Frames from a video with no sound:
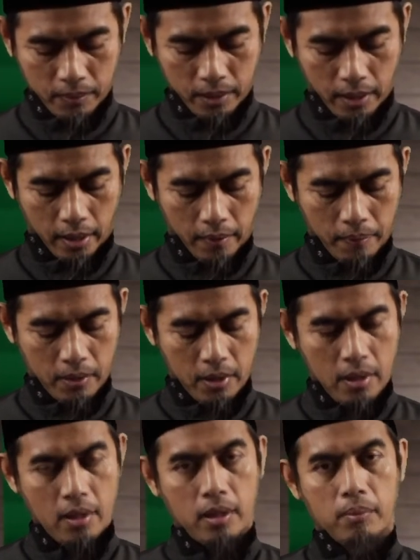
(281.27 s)
Ya.
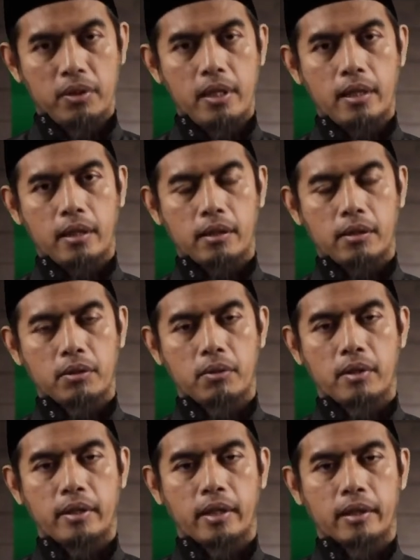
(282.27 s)
Kemudian
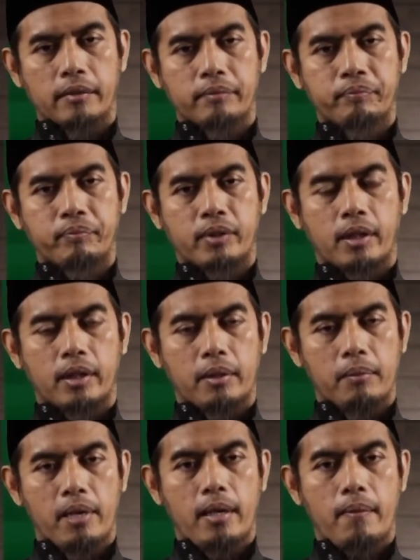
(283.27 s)
ketentuan yang
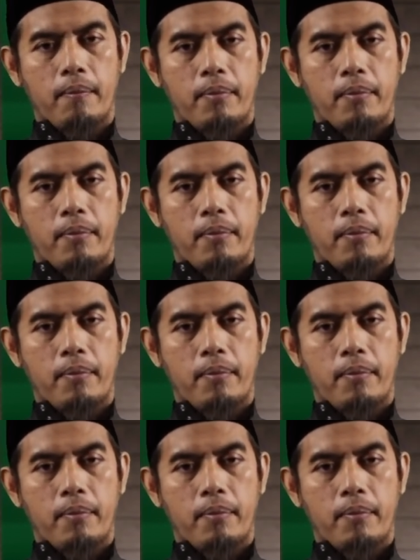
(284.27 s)
kelima